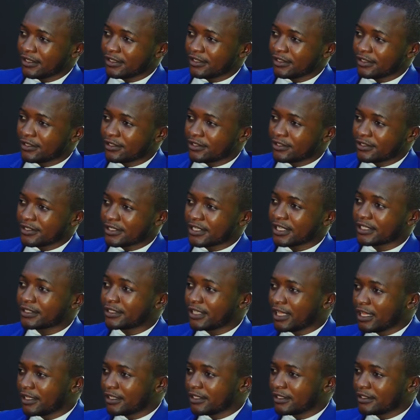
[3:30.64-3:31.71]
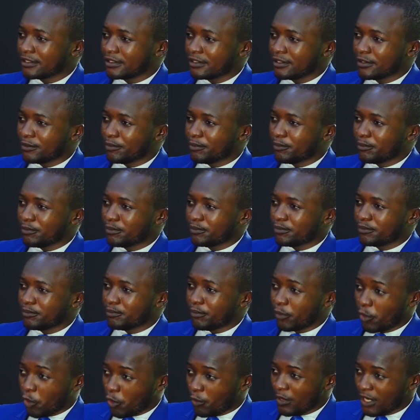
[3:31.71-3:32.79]
euh, certains
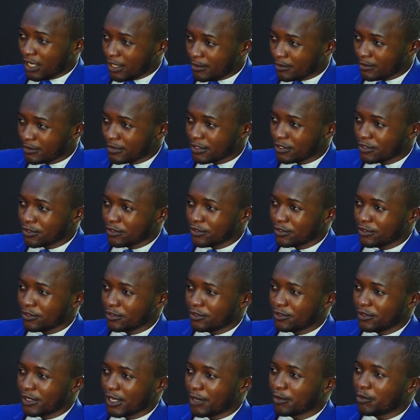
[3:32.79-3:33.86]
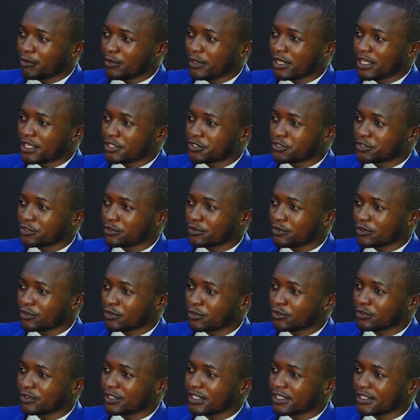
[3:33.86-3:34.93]
problèmes que la population
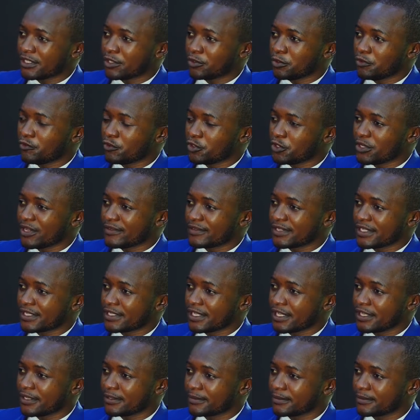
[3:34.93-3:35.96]
contestait au niveau du FCC